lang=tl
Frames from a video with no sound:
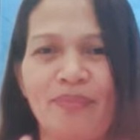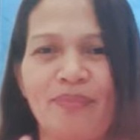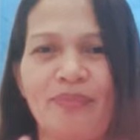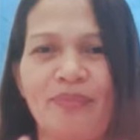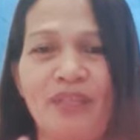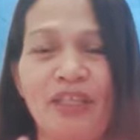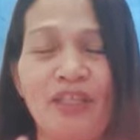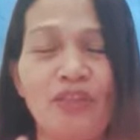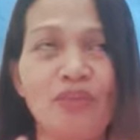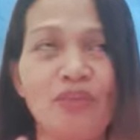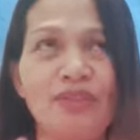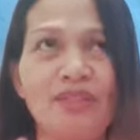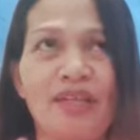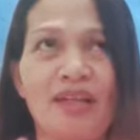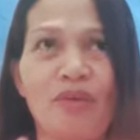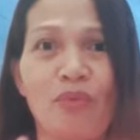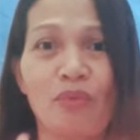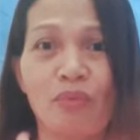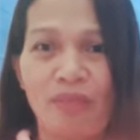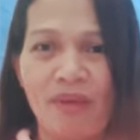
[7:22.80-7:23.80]
Dito sa
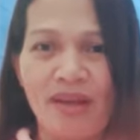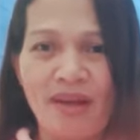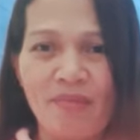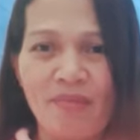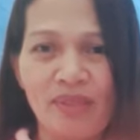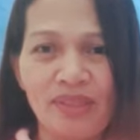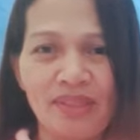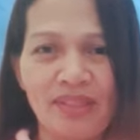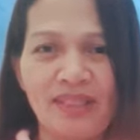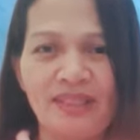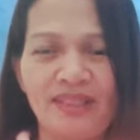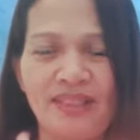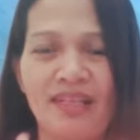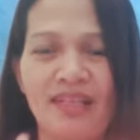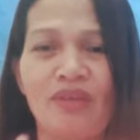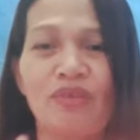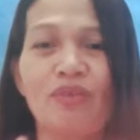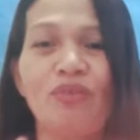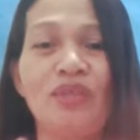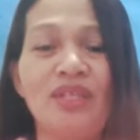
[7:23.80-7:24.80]
lupa, patay sila,
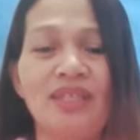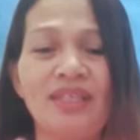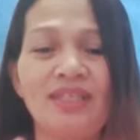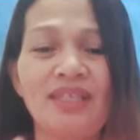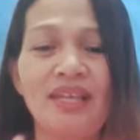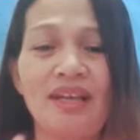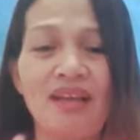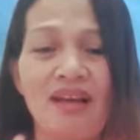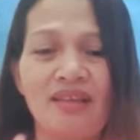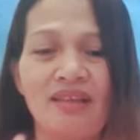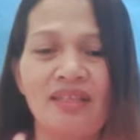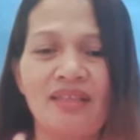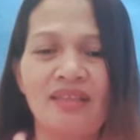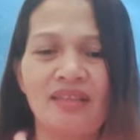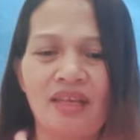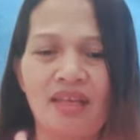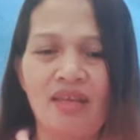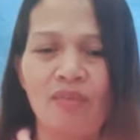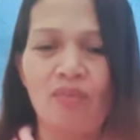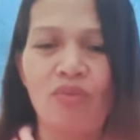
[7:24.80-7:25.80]
ngunit sa langit
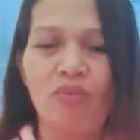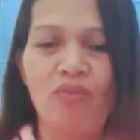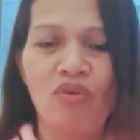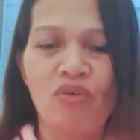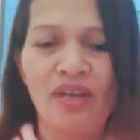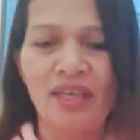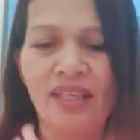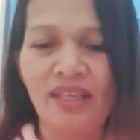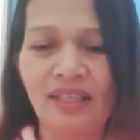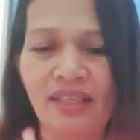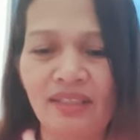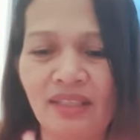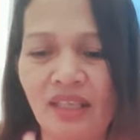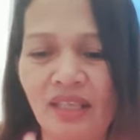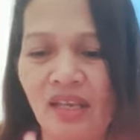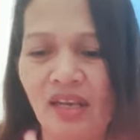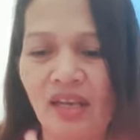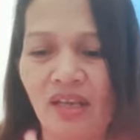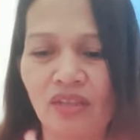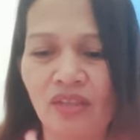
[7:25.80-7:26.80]
ay bubuhayin
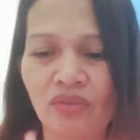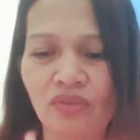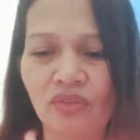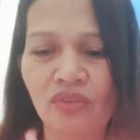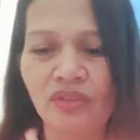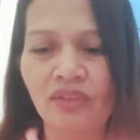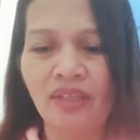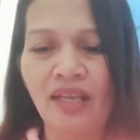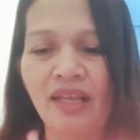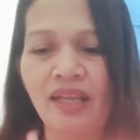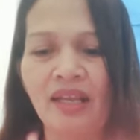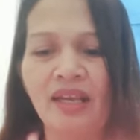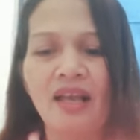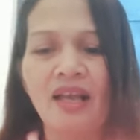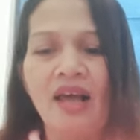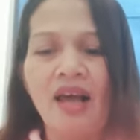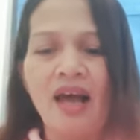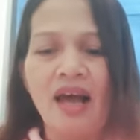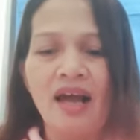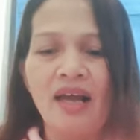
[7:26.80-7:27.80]
sila ng Diyos. Dahil
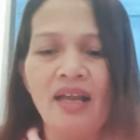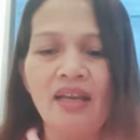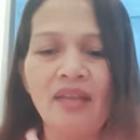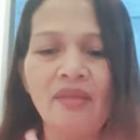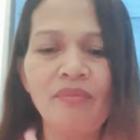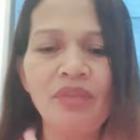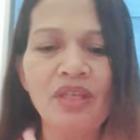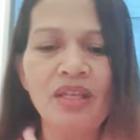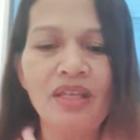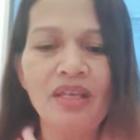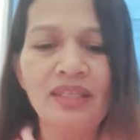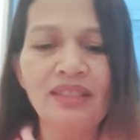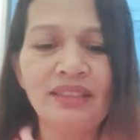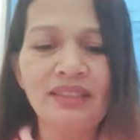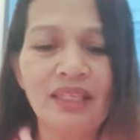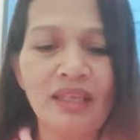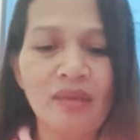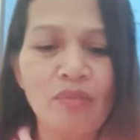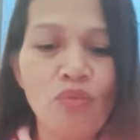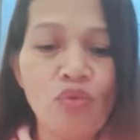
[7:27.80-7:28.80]
alam nila na
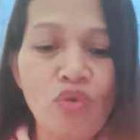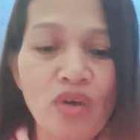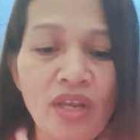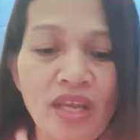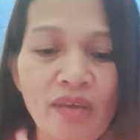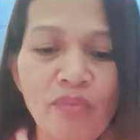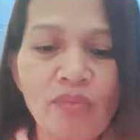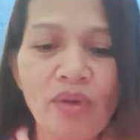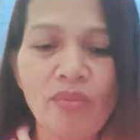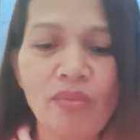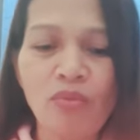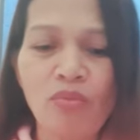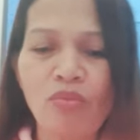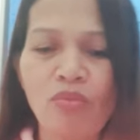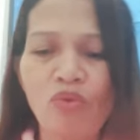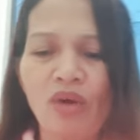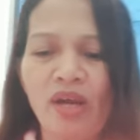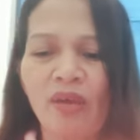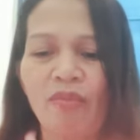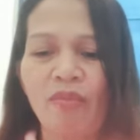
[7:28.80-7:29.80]
sila'y muling
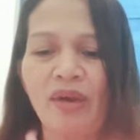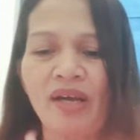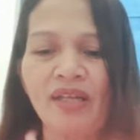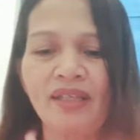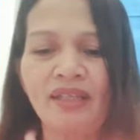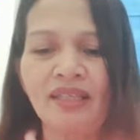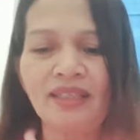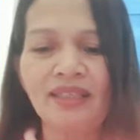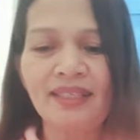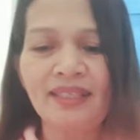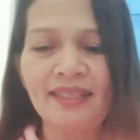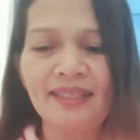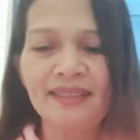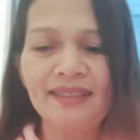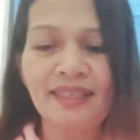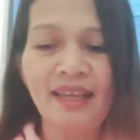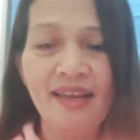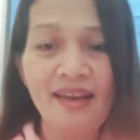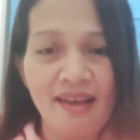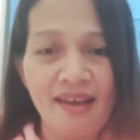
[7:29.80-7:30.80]
mabubuhay pagdating
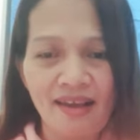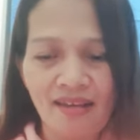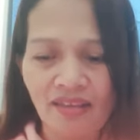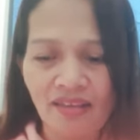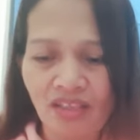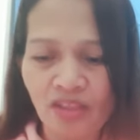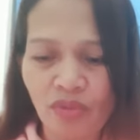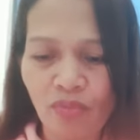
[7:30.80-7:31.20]
sa langit.